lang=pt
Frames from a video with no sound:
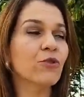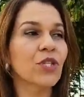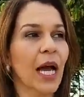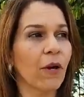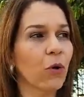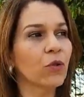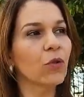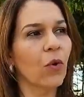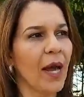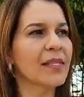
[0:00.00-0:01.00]
de acordo
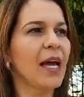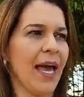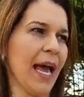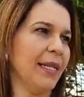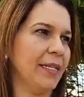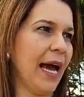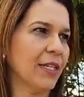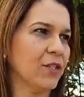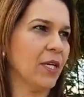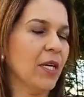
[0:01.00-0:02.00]
com essa
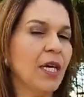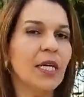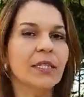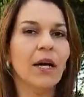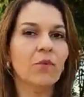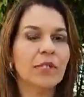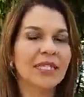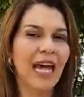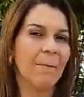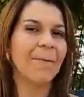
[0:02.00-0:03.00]
realidade? Então,
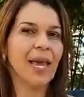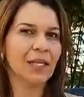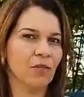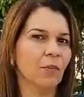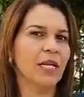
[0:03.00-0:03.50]
saber sobre